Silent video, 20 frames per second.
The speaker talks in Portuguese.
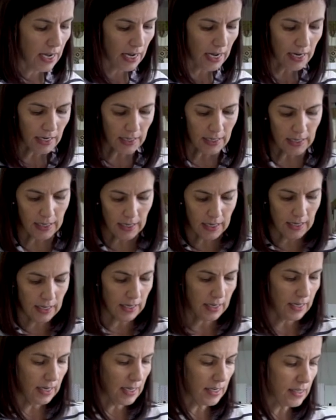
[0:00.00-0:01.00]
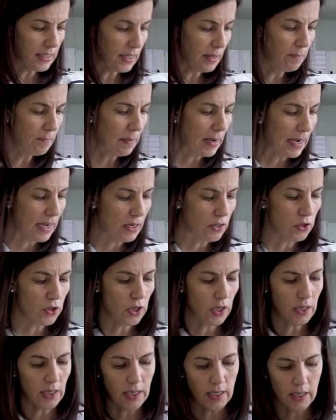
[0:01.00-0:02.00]
Aqui, nesta
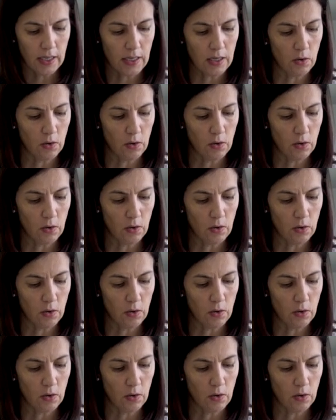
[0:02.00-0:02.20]
parte aqui,